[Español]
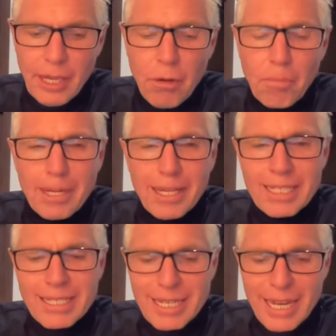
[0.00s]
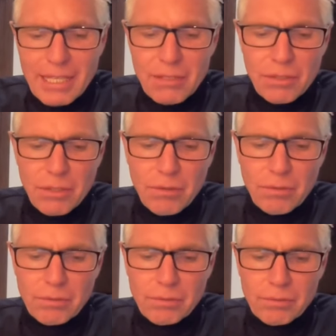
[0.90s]
El hombre del
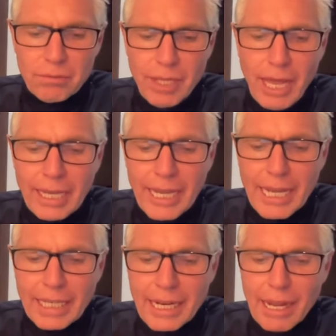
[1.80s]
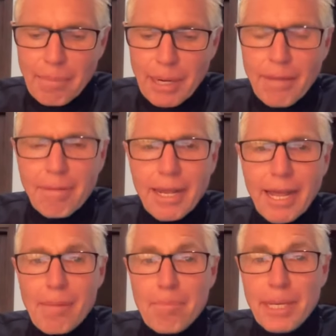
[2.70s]
silencio, aquel a quien la
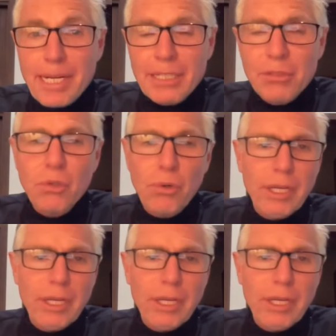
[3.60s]
palabra apenas